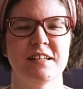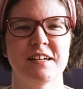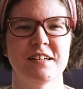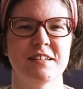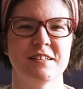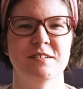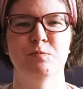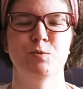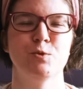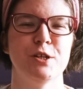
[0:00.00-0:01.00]
tak,
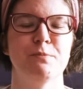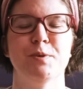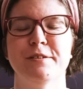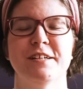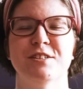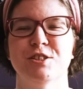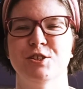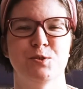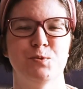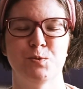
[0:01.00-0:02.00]
muszę, bo inaczej
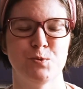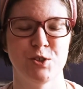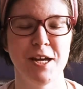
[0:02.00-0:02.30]
się uduszę.